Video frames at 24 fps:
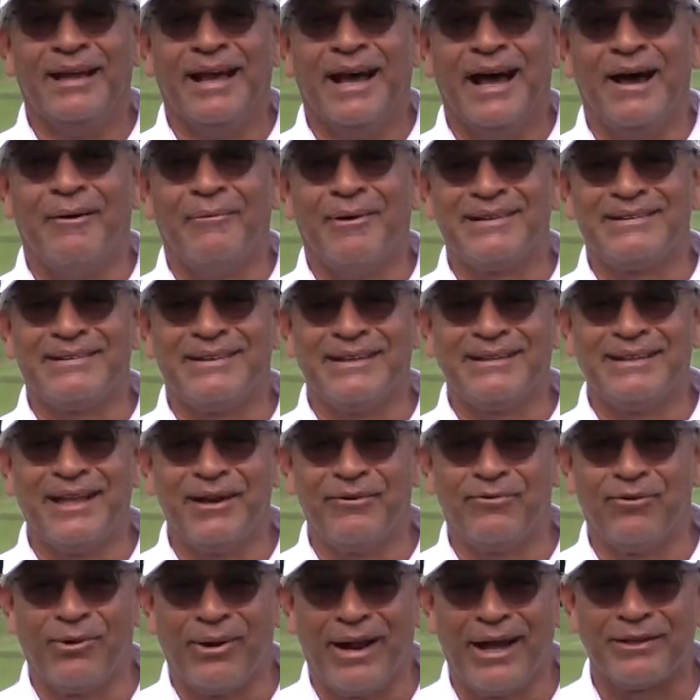a base de
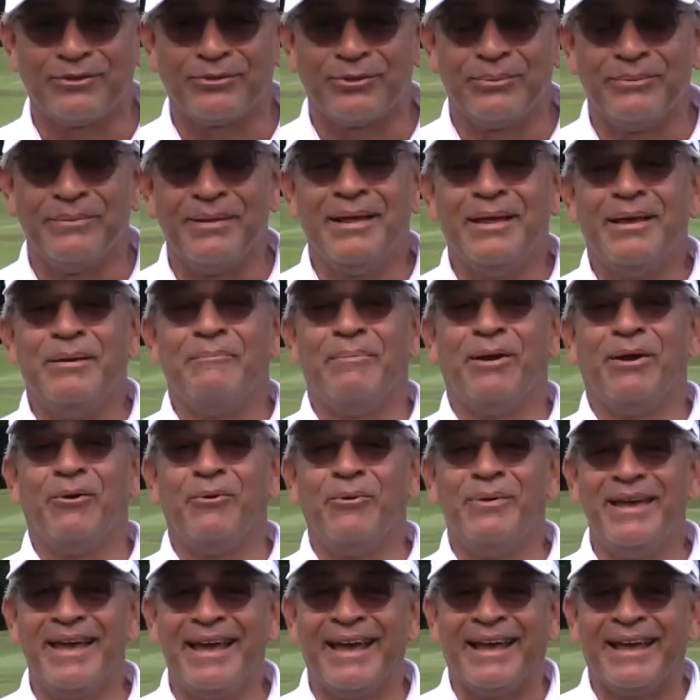telefonazo. Pero
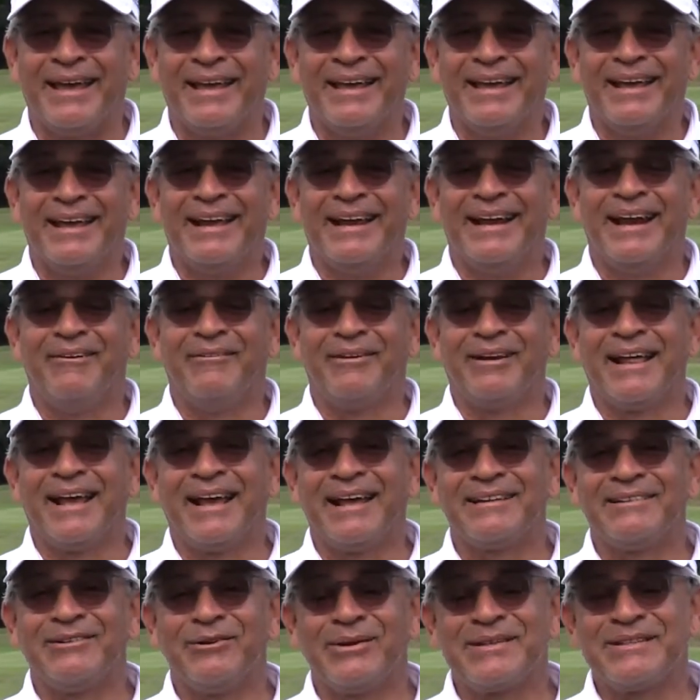bien, la verdad es
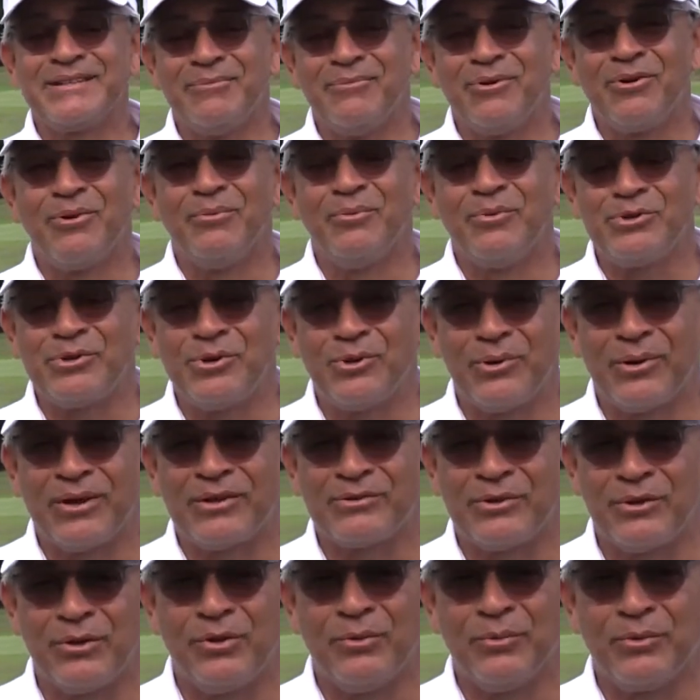que se lo hacemos con mucho
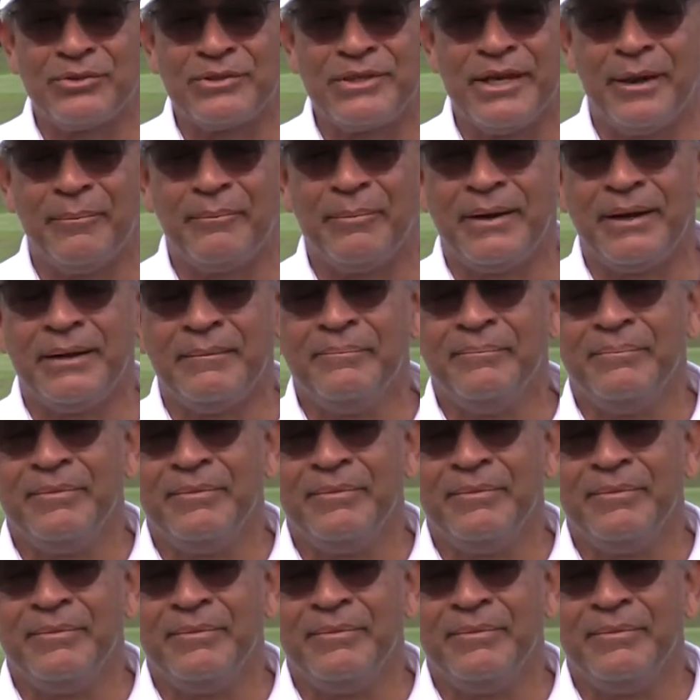corazón, como siempre,